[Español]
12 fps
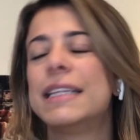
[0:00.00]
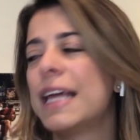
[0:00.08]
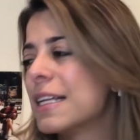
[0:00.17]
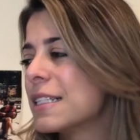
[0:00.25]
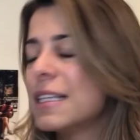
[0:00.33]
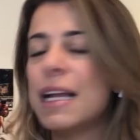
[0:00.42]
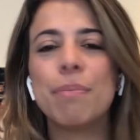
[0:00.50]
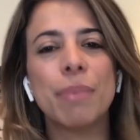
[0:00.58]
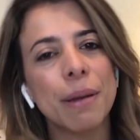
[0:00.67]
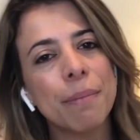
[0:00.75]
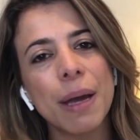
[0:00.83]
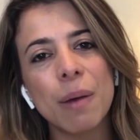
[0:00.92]
desde el
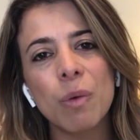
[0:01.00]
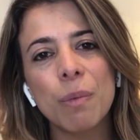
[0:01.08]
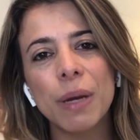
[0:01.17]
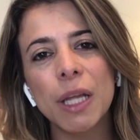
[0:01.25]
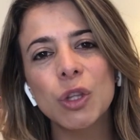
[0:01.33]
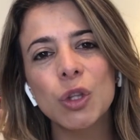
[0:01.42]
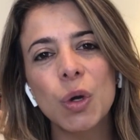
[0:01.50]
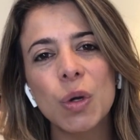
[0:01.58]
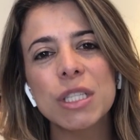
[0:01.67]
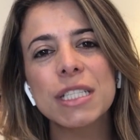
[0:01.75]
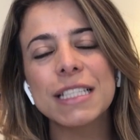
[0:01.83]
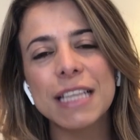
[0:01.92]
primer momento
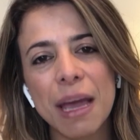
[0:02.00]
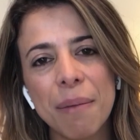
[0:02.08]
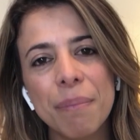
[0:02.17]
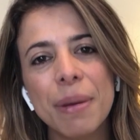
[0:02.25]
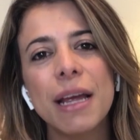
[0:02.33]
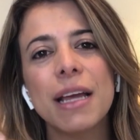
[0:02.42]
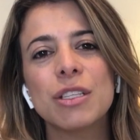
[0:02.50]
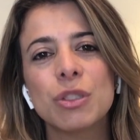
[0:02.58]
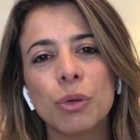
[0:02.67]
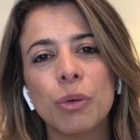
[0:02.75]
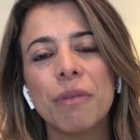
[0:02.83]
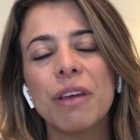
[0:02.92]
siempre
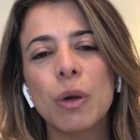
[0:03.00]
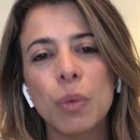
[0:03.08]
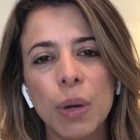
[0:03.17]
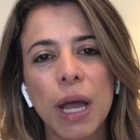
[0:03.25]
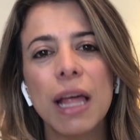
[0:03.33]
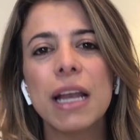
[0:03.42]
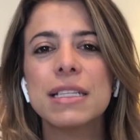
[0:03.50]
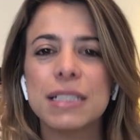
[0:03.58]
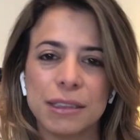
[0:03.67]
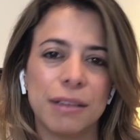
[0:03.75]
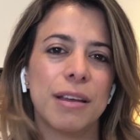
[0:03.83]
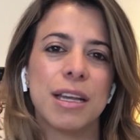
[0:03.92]
estuve vinculada a las
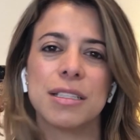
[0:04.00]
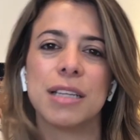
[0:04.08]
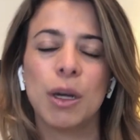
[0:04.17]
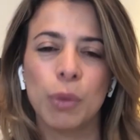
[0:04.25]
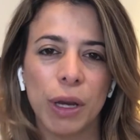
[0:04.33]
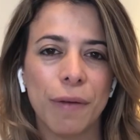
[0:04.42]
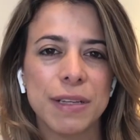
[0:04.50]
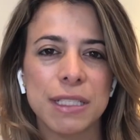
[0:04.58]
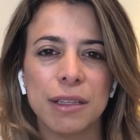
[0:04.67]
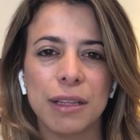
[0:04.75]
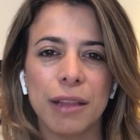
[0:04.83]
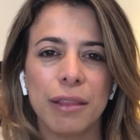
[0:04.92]
actividades de la
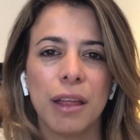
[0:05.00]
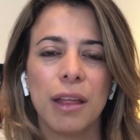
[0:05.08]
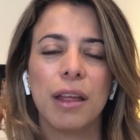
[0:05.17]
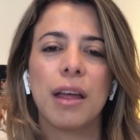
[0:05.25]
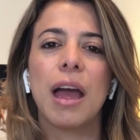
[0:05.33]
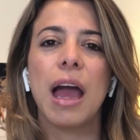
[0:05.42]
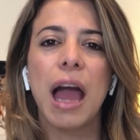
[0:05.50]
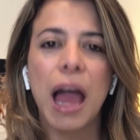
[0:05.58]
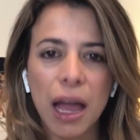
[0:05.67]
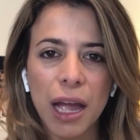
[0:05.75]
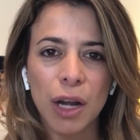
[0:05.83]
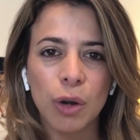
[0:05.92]
universidad
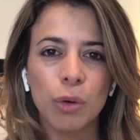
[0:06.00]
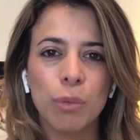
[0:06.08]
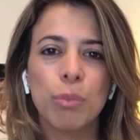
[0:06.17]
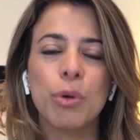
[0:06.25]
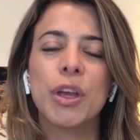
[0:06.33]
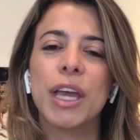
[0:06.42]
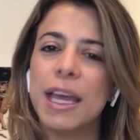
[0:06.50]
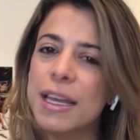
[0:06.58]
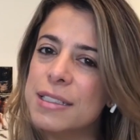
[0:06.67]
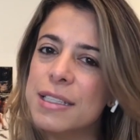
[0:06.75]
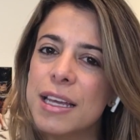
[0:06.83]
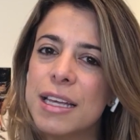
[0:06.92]
háganlo,
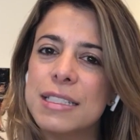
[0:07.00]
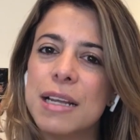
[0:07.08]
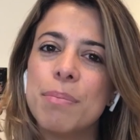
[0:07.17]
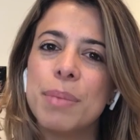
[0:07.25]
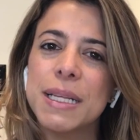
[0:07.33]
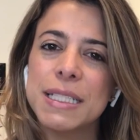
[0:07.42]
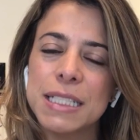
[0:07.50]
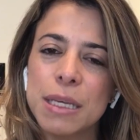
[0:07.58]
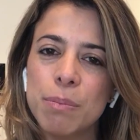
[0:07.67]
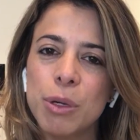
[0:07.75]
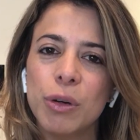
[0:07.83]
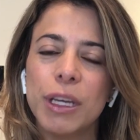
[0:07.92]
porque ese es el
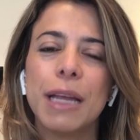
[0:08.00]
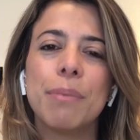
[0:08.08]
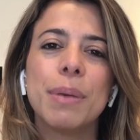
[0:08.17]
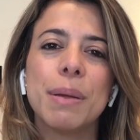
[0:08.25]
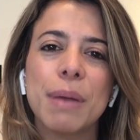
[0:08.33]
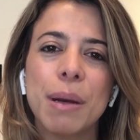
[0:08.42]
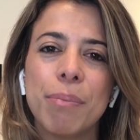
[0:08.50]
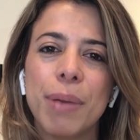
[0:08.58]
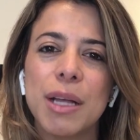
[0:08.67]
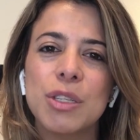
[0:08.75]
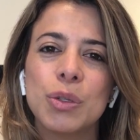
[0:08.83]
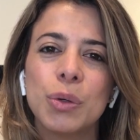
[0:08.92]
principio y el primer
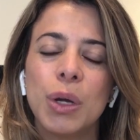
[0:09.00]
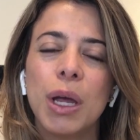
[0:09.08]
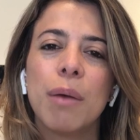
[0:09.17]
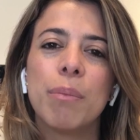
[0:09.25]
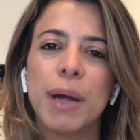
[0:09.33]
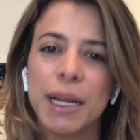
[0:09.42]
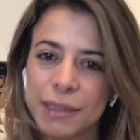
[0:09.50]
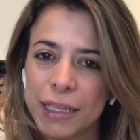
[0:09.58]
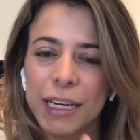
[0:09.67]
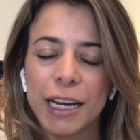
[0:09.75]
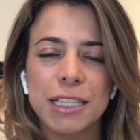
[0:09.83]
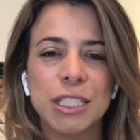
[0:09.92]
paso para
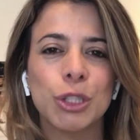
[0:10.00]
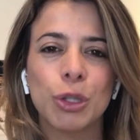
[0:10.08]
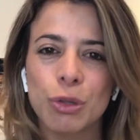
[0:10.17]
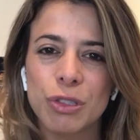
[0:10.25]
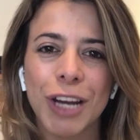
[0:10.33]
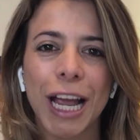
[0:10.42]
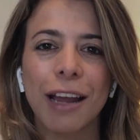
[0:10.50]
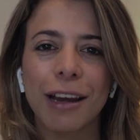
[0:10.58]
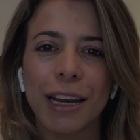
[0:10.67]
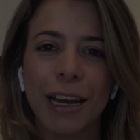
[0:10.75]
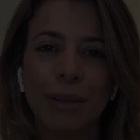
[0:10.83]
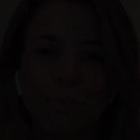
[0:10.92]
tener éxito en nuestra
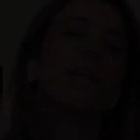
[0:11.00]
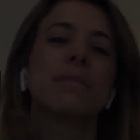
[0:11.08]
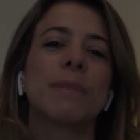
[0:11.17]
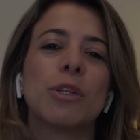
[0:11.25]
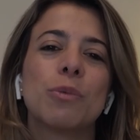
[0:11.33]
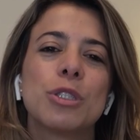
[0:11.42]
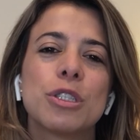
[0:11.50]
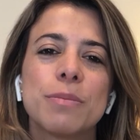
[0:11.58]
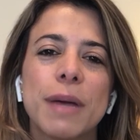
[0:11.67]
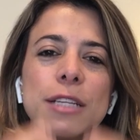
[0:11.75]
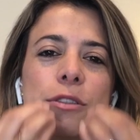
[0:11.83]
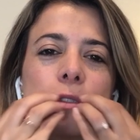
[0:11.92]
carrera. Les mando
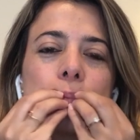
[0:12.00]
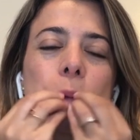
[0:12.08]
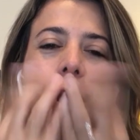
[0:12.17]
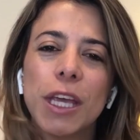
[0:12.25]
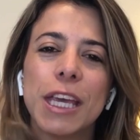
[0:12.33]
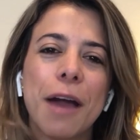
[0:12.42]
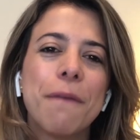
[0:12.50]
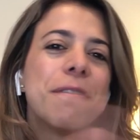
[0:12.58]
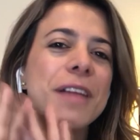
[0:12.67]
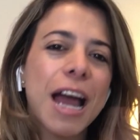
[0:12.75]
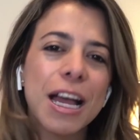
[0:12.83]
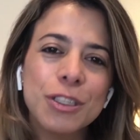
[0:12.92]
muchos besos y
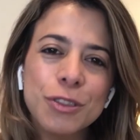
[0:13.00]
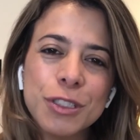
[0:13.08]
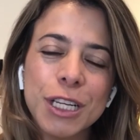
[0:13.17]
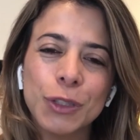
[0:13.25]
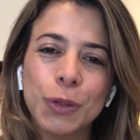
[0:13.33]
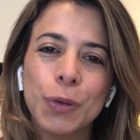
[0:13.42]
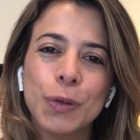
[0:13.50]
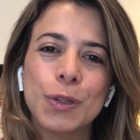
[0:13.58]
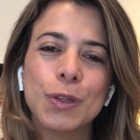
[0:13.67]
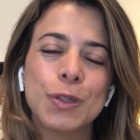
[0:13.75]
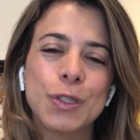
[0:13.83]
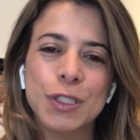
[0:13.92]
abrazos a
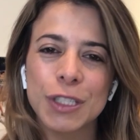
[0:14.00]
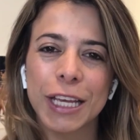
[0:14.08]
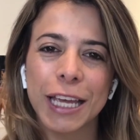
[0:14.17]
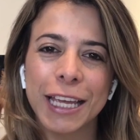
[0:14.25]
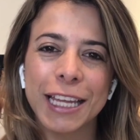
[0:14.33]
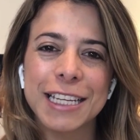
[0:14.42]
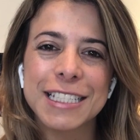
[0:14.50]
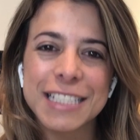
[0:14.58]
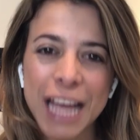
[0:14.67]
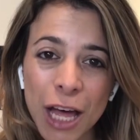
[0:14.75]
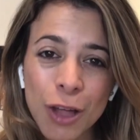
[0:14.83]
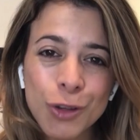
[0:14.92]
todos los
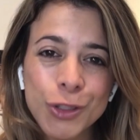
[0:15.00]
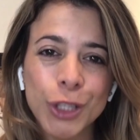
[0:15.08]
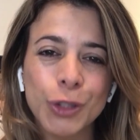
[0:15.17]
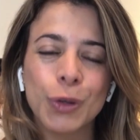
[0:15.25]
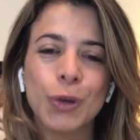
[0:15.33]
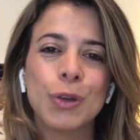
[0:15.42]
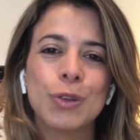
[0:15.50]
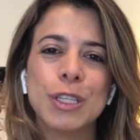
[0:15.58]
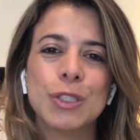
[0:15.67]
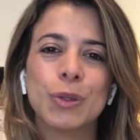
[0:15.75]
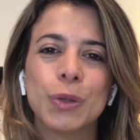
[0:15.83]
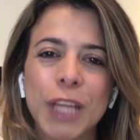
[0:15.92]
egresados, a todos los
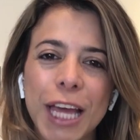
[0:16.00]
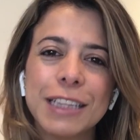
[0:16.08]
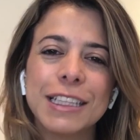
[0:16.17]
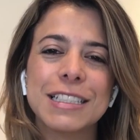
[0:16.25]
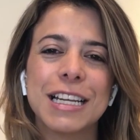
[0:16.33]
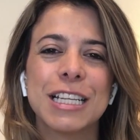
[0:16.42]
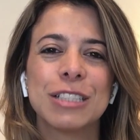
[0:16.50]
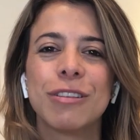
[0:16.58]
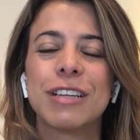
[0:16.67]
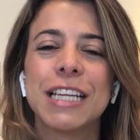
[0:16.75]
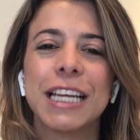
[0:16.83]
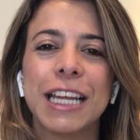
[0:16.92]
estudiantes, a las
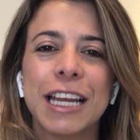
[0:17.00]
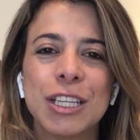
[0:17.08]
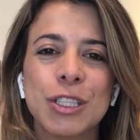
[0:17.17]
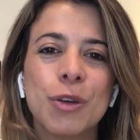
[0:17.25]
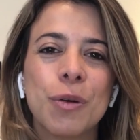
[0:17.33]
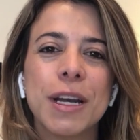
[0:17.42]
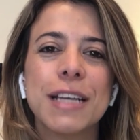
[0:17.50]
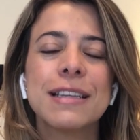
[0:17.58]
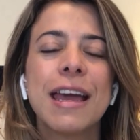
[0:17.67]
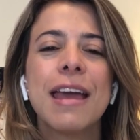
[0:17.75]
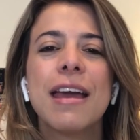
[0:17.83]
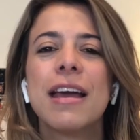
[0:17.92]
nuevas generaciones.